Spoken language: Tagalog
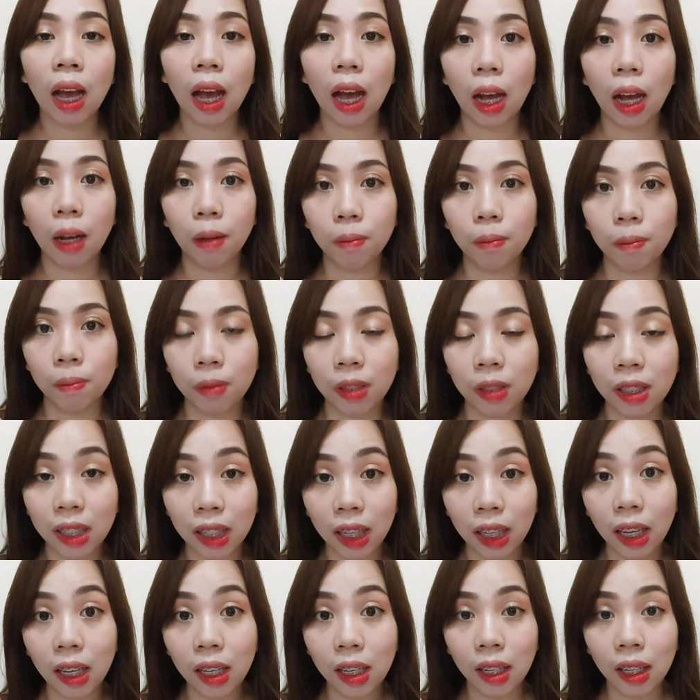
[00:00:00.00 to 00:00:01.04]
um,
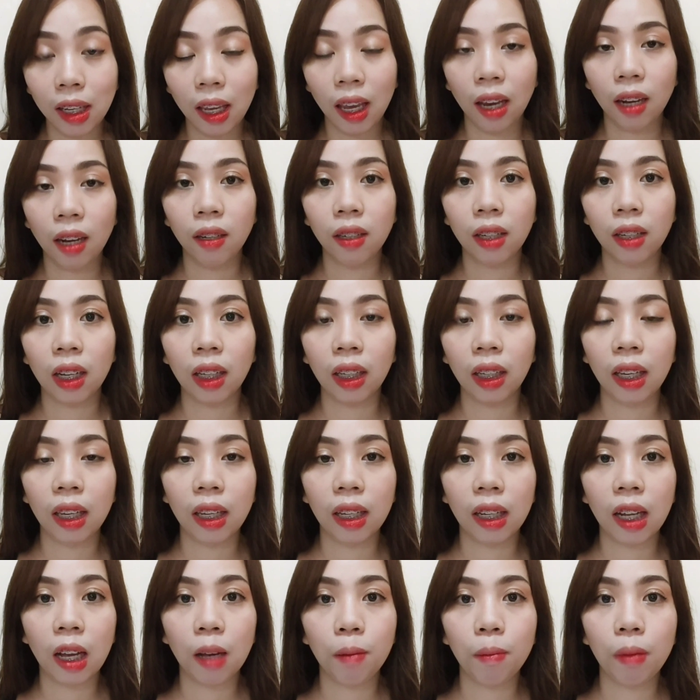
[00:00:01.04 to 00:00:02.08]
skincare na
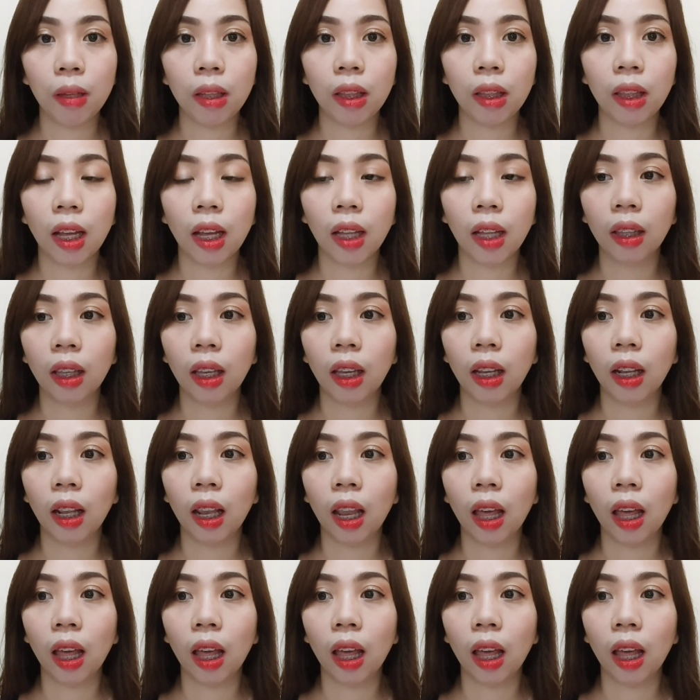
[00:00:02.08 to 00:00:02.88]
ginagamit natin.